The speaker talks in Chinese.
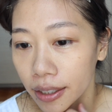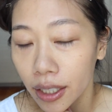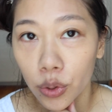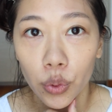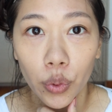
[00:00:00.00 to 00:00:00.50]

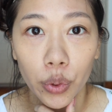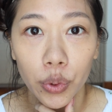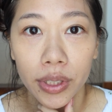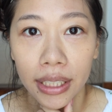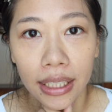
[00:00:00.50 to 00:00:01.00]
那如果
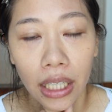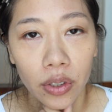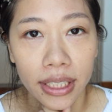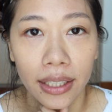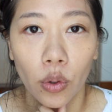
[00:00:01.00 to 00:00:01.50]
说真的
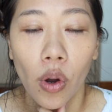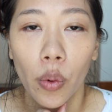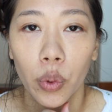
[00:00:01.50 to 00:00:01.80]
要讲的话，